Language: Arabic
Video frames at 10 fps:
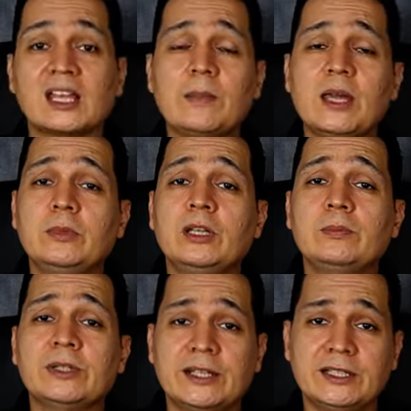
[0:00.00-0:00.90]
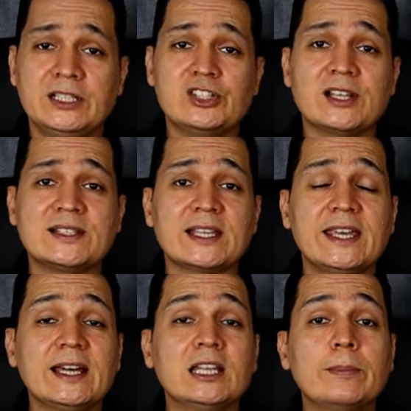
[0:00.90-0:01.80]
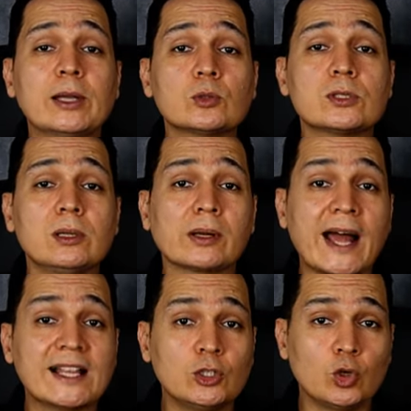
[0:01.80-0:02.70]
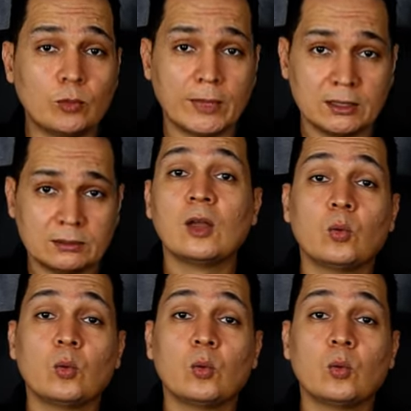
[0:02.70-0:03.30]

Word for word: كمان من البناين ليجنز هي الهيباتوسيلر ادينوما